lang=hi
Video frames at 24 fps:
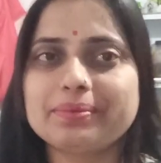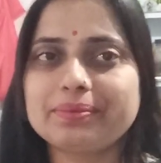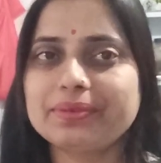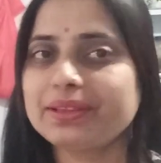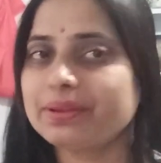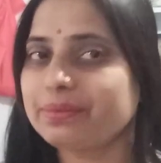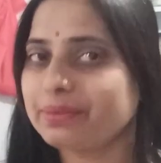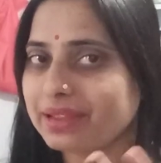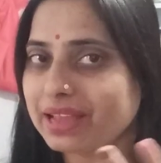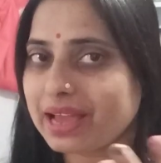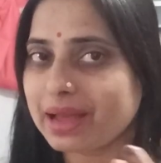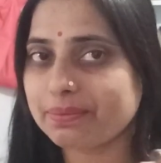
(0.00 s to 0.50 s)

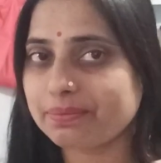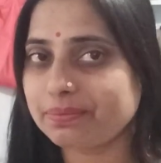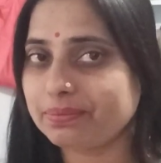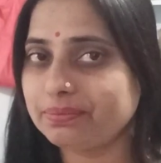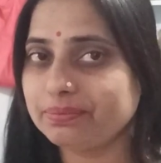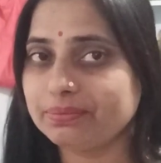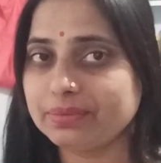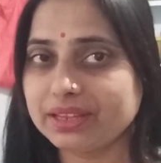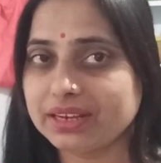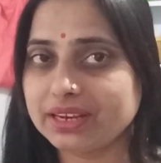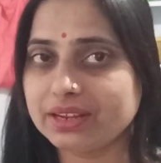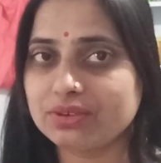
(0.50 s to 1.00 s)
फिर भी आप
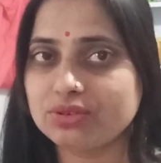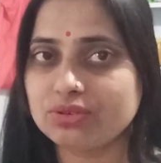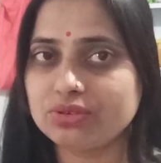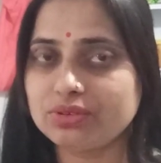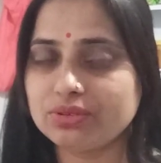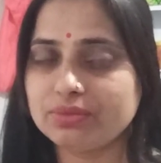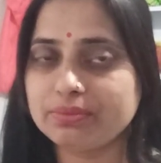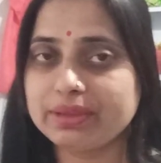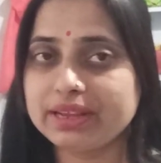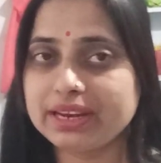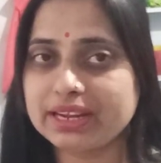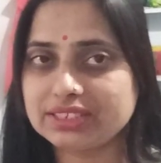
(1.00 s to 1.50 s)
मेरे
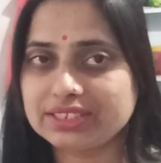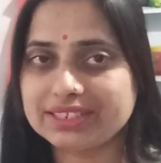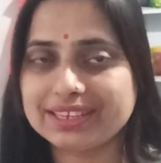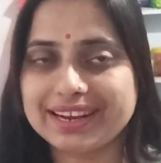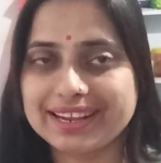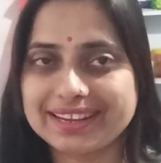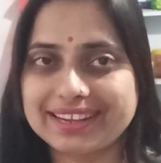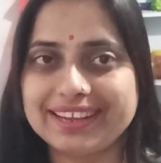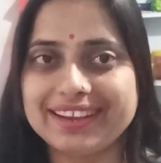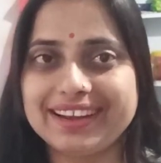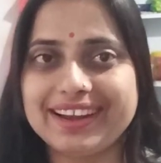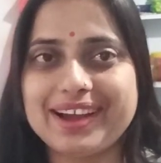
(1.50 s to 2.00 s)
को मेरा
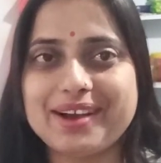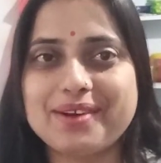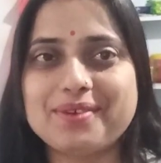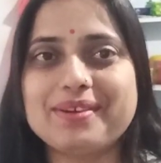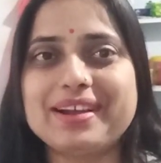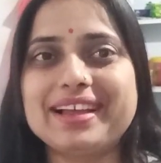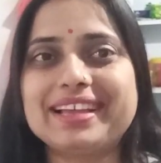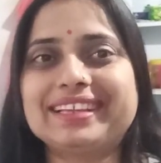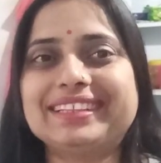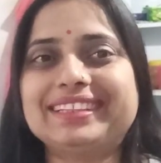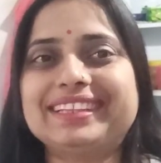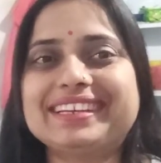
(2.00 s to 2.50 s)
चेहरा खिला
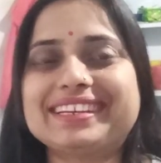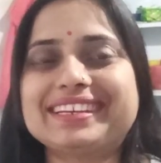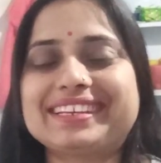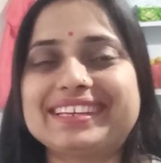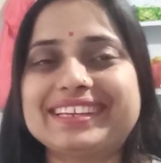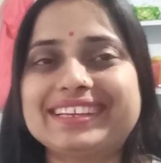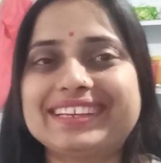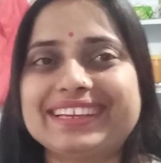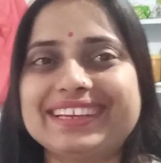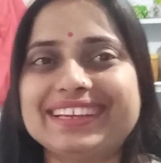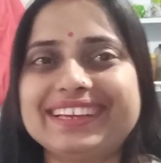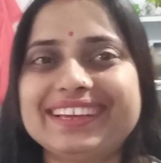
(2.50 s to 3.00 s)
हुआ ही
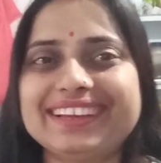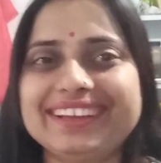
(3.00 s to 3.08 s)
देखेंगे